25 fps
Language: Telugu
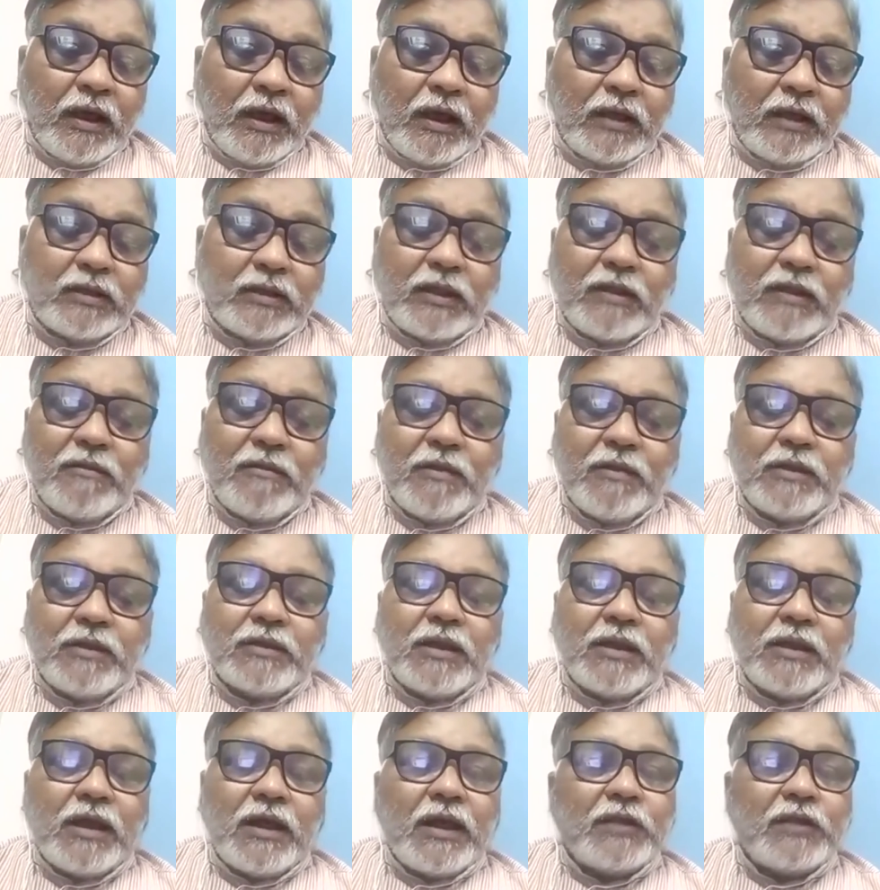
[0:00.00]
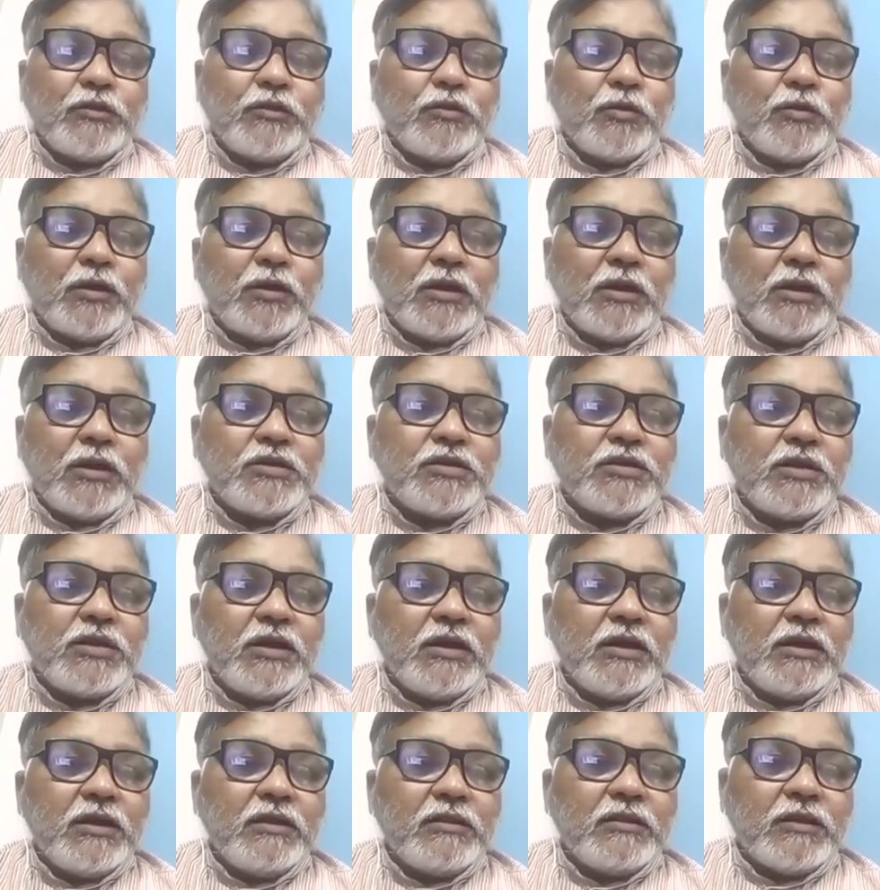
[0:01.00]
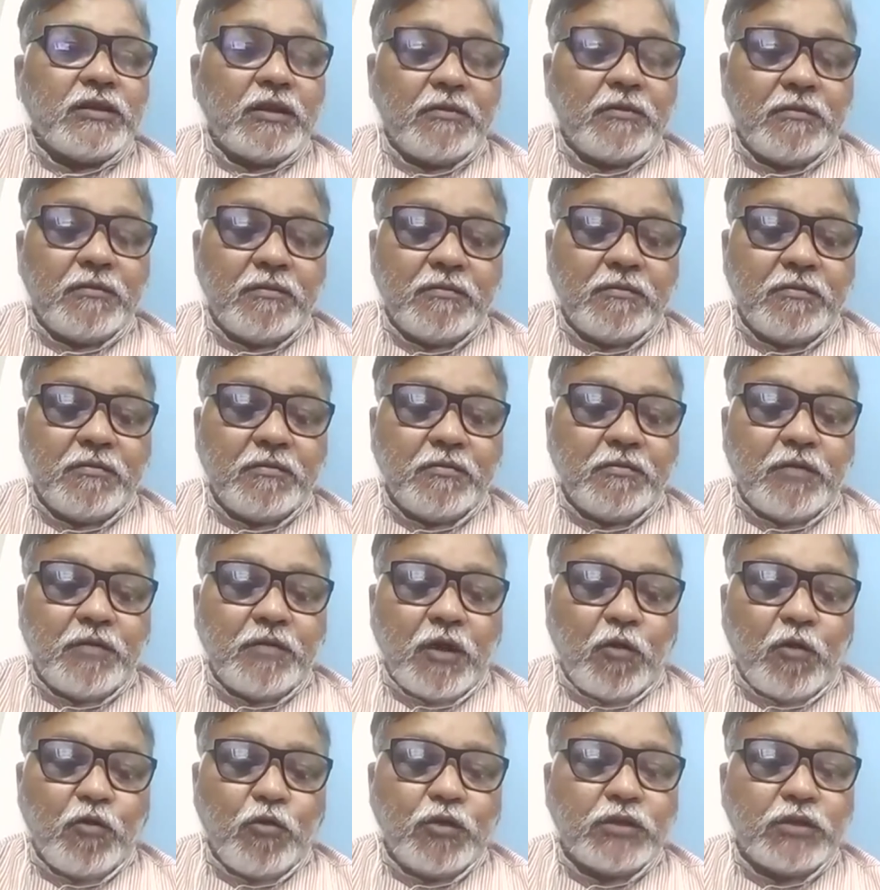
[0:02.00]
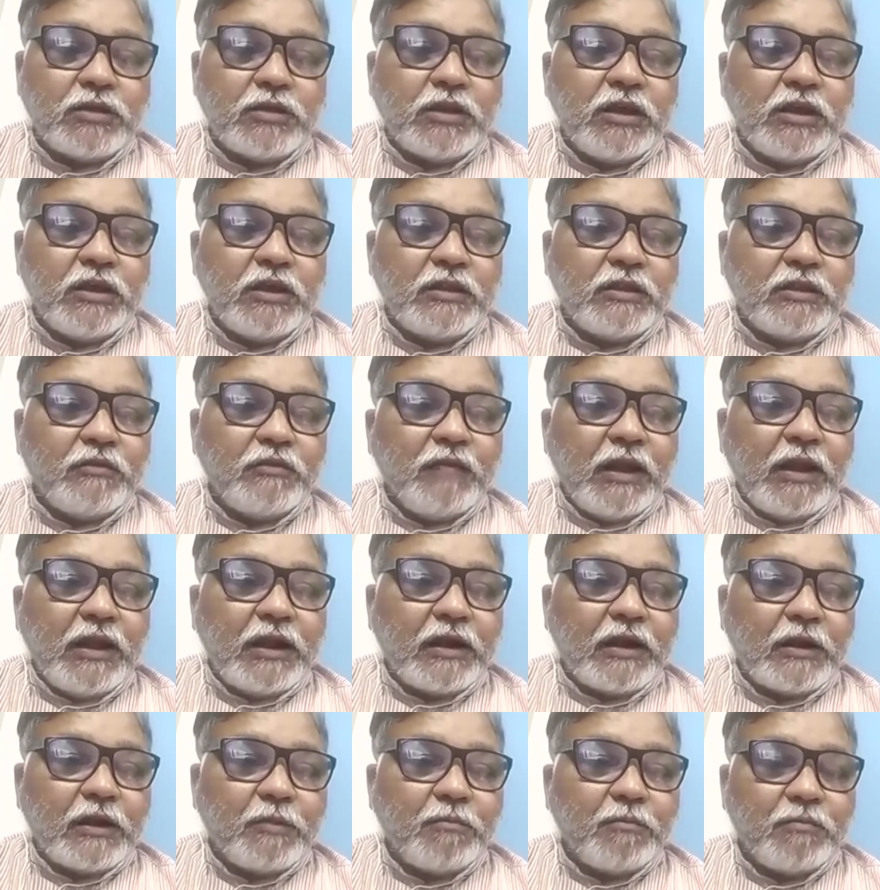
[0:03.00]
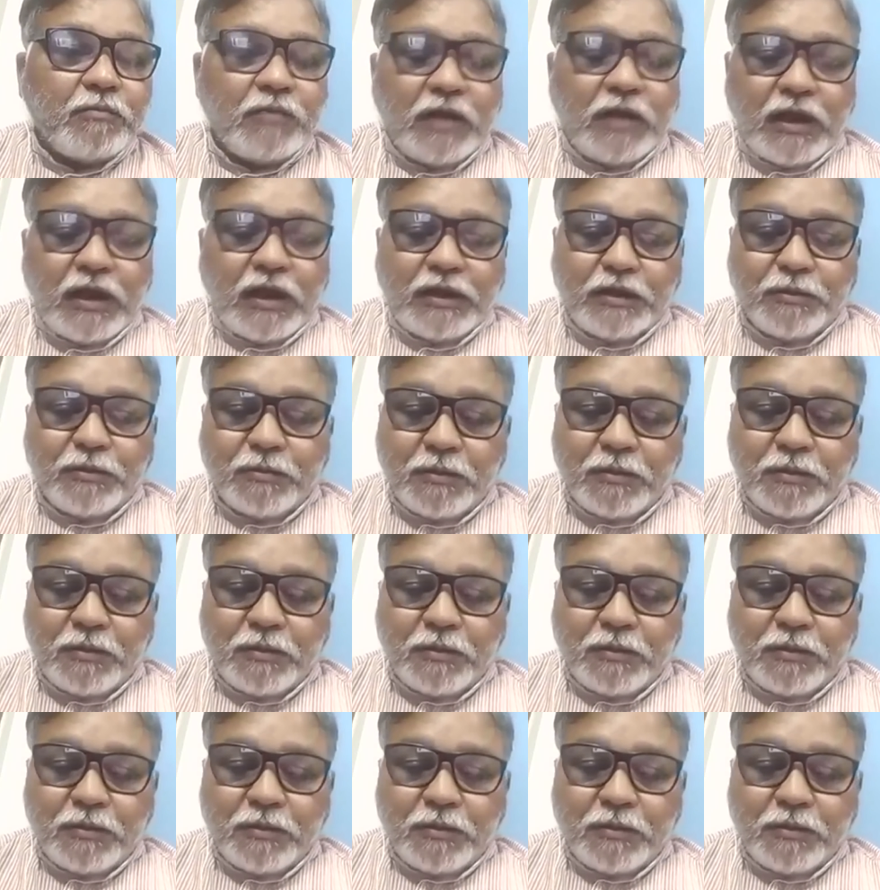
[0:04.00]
ఆ తర్వాత ఆయనతో కలిసి త్రి గౌహతి త్రివేంద్రం లాంటి